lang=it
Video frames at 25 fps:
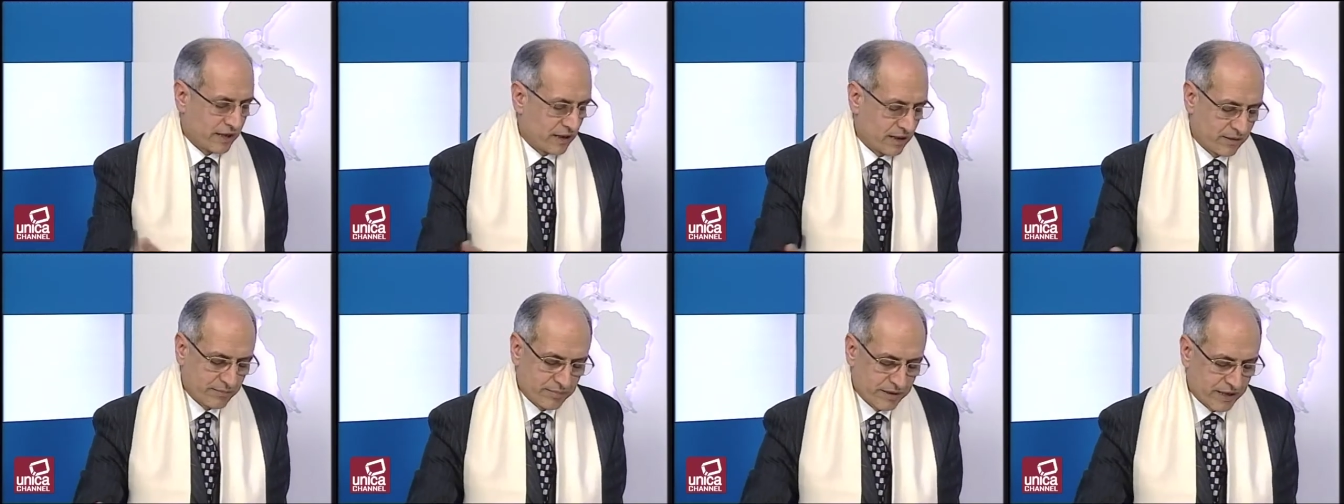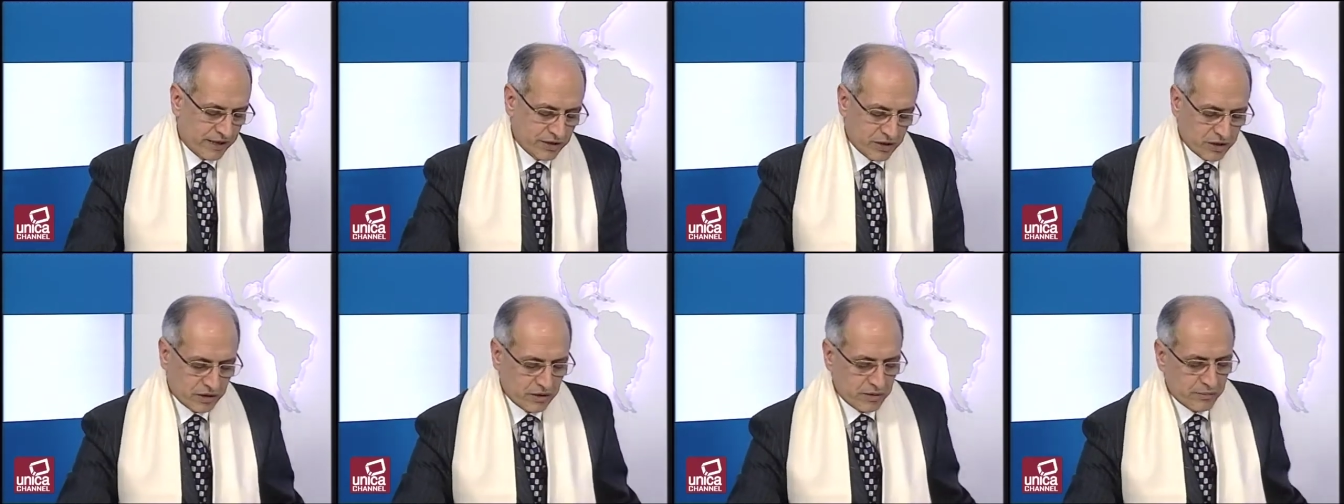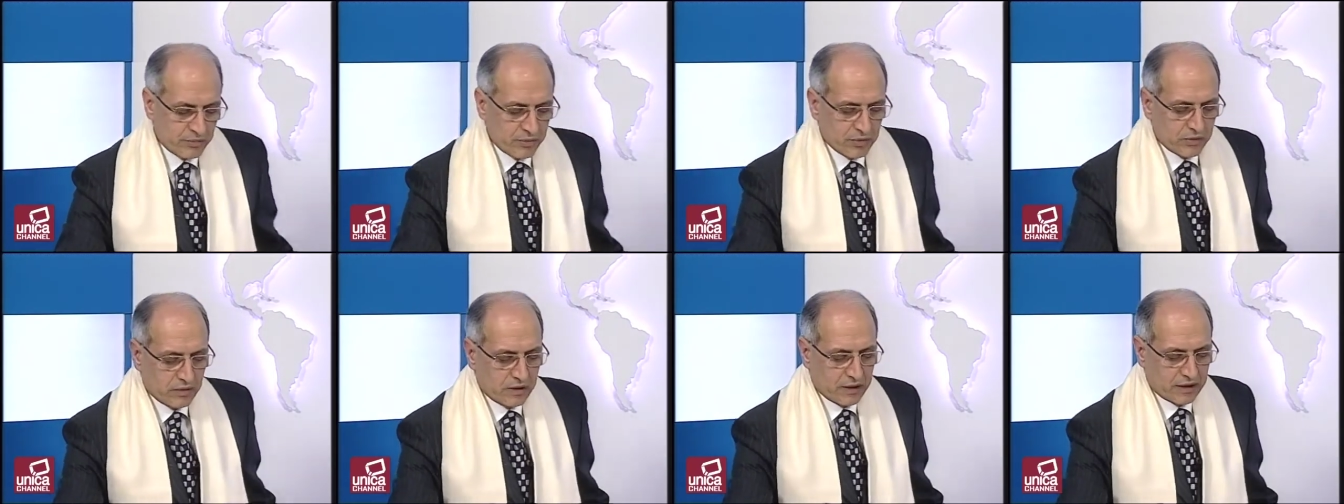che le piace di
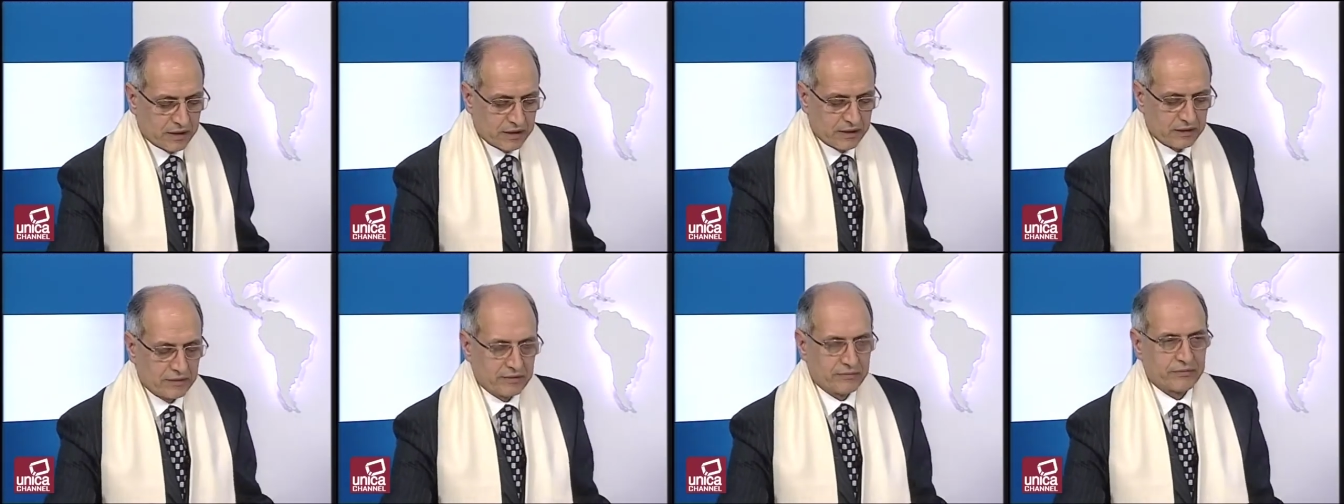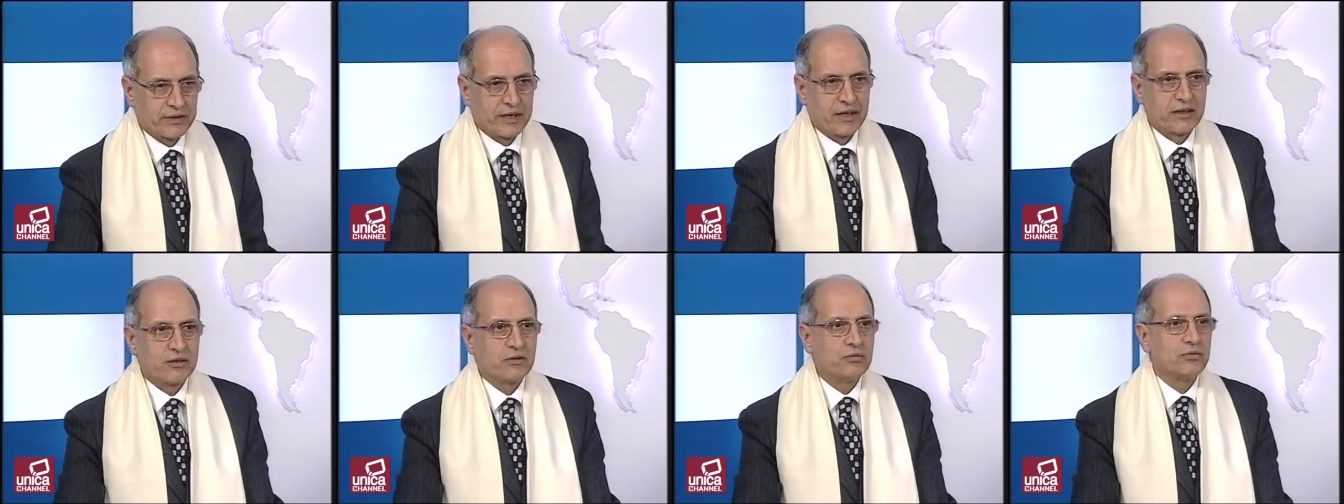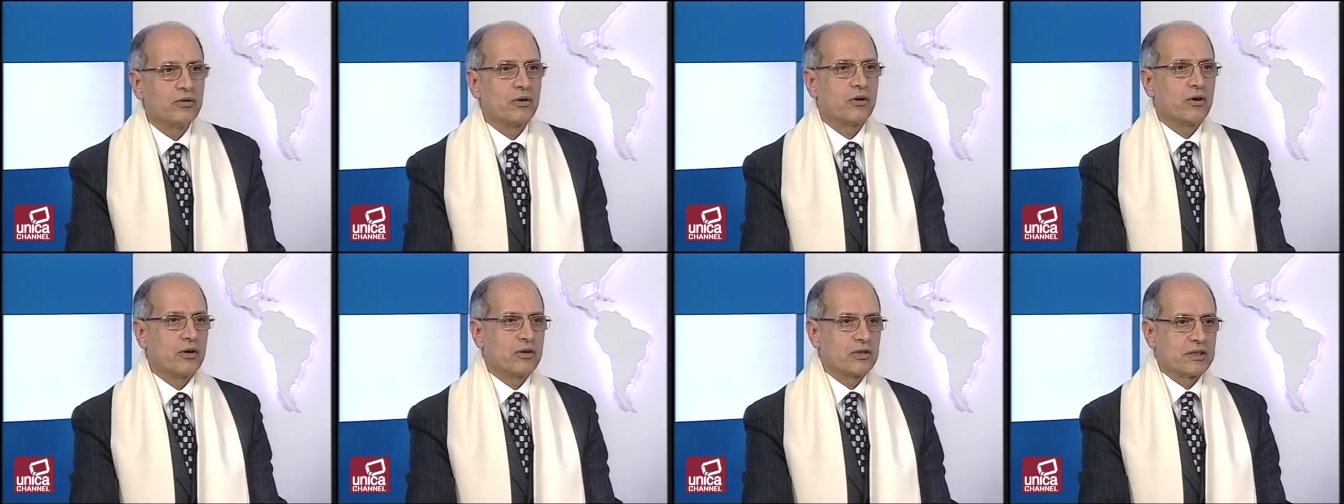più la, fra le
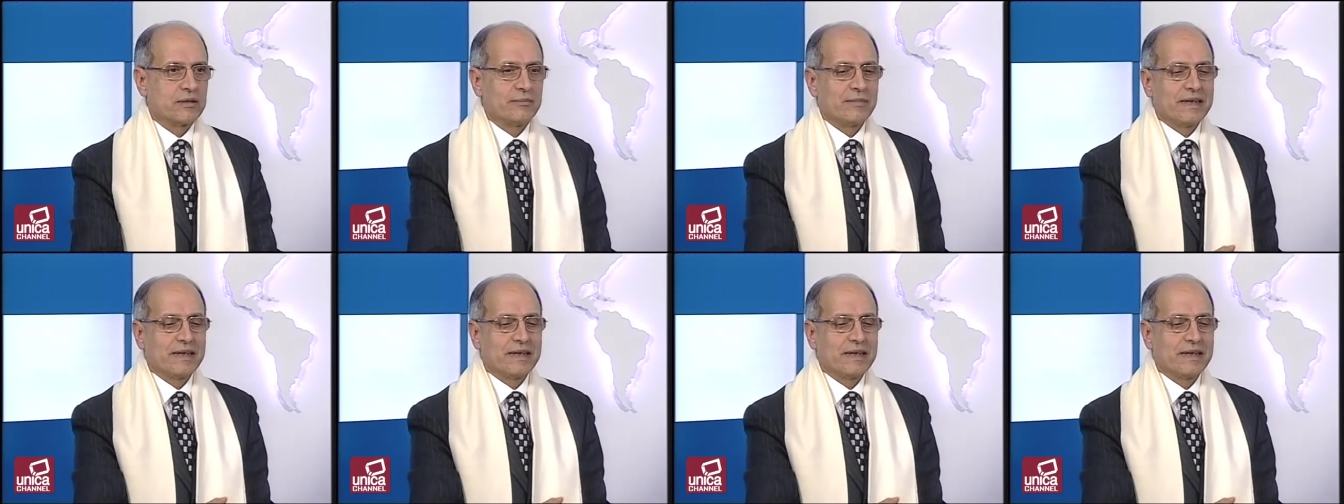due cose.